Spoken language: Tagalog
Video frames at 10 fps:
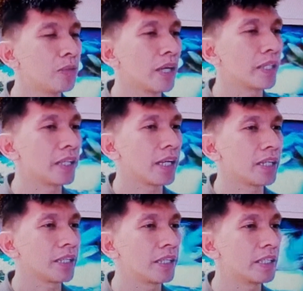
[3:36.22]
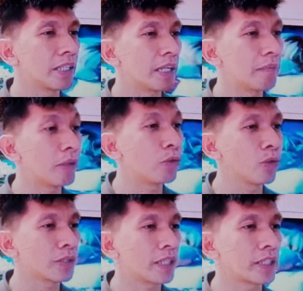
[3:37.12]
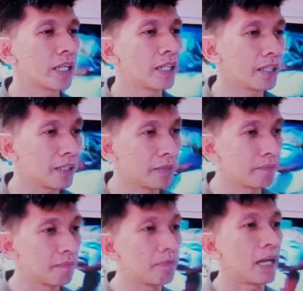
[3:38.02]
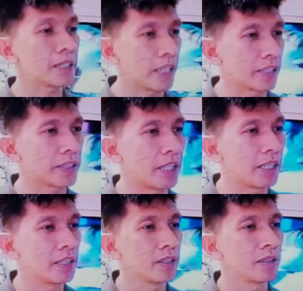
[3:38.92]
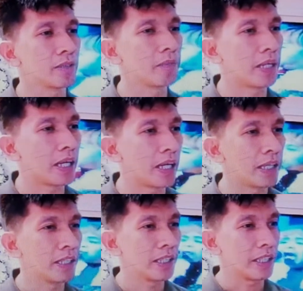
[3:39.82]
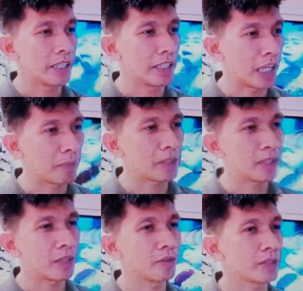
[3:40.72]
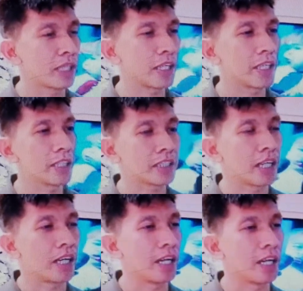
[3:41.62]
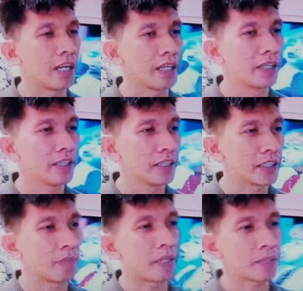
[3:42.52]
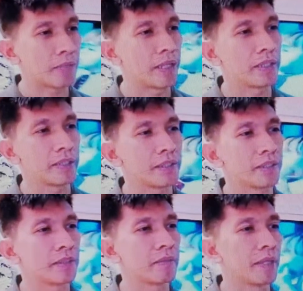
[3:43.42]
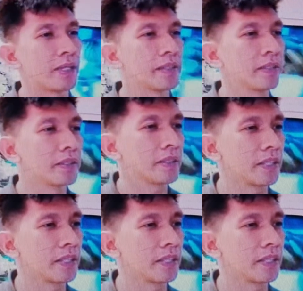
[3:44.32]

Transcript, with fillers: yung buhay niya hindi na makulong sa isang box lang siya. Kumbaga, nilabas niya yung sarili niya sa sa box ba? Diba?